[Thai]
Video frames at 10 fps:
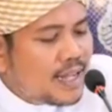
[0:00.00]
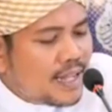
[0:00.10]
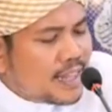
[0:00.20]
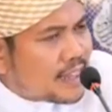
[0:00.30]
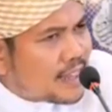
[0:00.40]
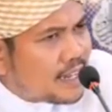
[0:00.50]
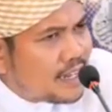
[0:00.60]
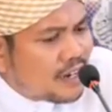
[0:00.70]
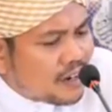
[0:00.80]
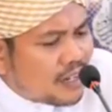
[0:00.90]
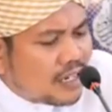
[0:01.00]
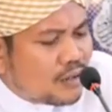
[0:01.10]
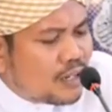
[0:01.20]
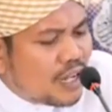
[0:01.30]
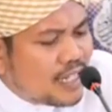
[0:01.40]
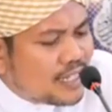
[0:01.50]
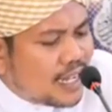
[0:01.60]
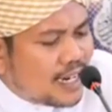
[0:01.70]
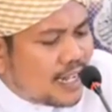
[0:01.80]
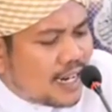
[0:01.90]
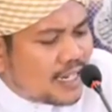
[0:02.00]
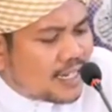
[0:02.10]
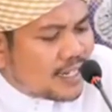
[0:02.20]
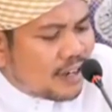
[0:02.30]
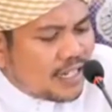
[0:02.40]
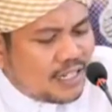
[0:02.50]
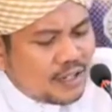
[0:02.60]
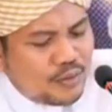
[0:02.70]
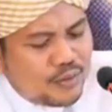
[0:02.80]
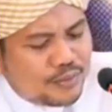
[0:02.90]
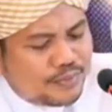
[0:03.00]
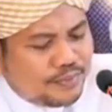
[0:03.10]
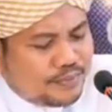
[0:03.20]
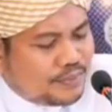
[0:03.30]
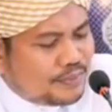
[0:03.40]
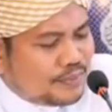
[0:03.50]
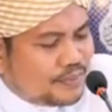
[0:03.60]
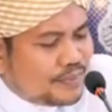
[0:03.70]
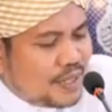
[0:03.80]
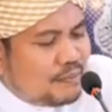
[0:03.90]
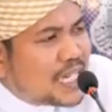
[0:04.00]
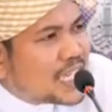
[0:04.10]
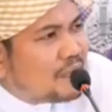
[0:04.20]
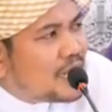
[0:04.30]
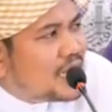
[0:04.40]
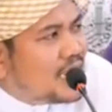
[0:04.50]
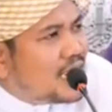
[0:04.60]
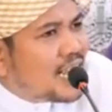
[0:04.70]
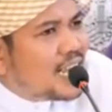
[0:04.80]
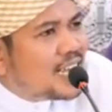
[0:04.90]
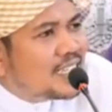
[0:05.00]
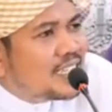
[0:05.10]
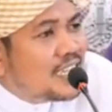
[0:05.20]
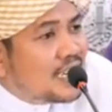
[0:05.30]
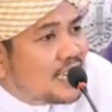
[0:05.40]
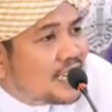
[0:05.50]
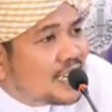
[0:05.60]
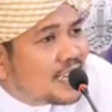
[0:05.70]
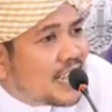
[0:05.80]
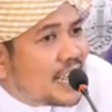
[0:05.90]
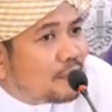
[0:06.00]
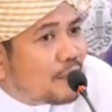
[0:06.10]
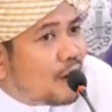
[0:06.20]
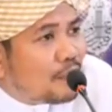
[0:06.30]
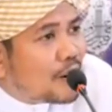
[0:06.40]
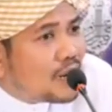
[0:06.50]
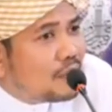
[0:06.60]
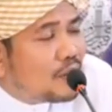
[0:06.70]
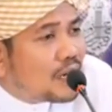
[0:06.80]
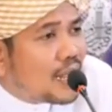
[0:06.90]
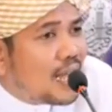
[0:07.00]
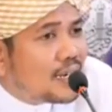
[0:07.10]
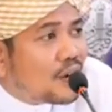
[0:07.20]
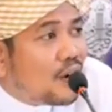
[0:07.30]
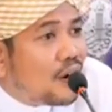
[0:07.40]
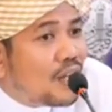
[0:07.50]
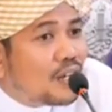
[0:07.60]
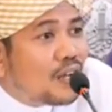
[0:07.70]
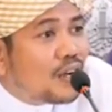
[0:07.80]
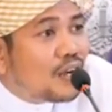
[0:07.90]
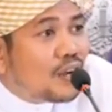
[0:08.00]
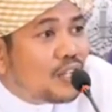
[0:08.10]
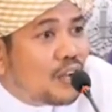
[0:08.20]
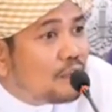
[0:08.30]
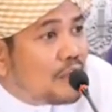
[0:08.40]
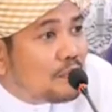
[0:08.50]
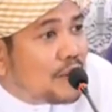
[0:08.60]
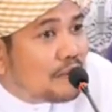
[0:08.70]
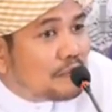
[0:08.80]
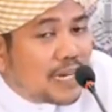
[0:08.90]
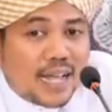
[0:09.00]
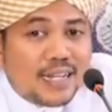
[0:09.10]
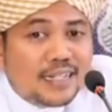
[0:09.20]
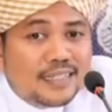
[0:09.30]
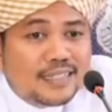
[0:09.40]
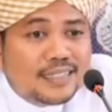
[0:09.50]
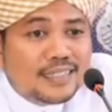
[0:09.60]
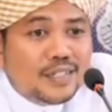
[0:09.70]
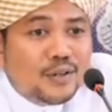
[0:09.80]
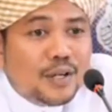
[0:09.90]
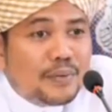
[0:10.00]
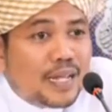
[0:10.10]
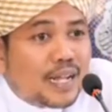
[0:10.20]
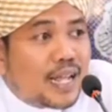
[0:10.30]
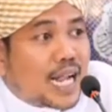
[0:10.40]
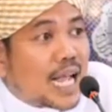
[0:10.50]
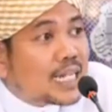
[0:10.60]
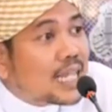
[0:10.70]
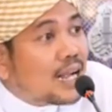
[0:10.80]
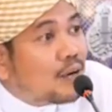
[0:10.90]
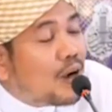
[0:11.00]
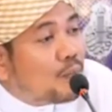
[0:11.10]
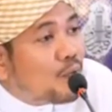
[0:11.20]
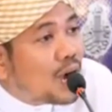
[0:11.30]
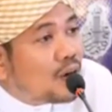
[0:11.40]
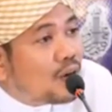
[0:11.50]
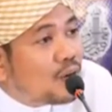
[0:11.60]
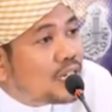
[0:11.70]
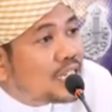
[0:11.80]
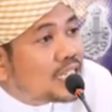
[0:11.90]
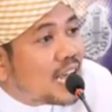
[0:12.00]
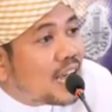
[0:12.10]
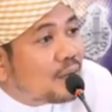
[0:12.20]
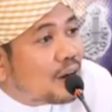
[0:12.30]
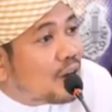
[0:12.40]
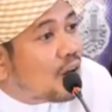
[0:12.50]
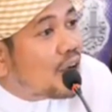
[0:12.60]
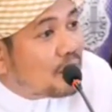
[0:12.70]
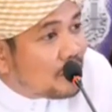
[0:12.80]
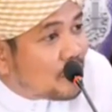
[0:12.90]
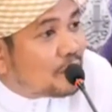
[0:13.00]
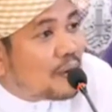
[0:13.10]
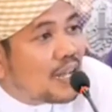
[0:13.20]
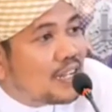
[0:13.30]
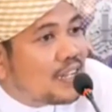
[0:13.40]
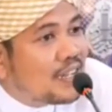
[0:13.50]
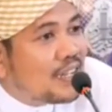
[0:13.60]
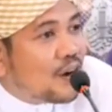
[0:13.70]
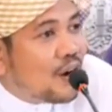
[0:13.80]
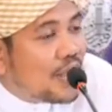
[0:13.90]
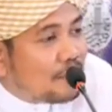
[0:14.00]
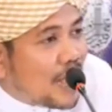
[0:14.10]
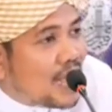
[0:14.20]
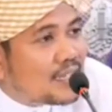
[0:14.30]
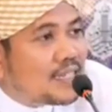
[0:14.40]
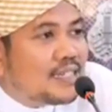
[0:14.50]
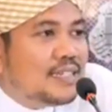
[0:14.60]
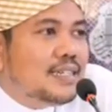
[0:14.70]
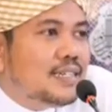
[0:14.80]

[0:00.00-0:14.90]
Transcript: อิสกอดารุลลอฮิตะอาลาลายะตะกัยยะรูบิตะมันนิลฮาซิดีเหตุเพราะพระกำหนดการของอัลลอฮ์ก็ย่อมไม่เปลี่ยนไปไหนด้วยเพียงแค่การตั้งความหวังของคนอิจฉาว่าขอให้มันหมดไปขอให้แพ้สักที